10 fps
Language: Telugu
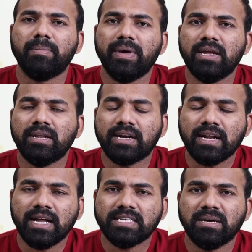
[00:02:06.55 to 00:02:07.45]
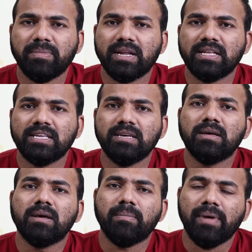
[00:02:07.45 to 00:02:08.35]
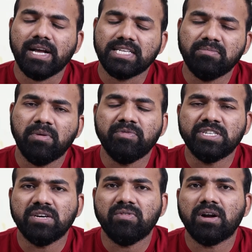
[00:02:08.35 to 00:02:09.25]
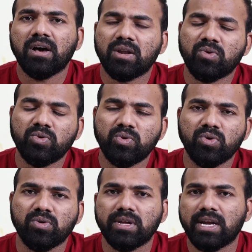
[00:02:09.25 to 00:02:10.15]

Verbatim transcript: మెయిన్ రిటర్న్ ఎగ్జామ్ అనేది మ్యాక్సిమం విజయవాడ ఆర్ గుంటూరు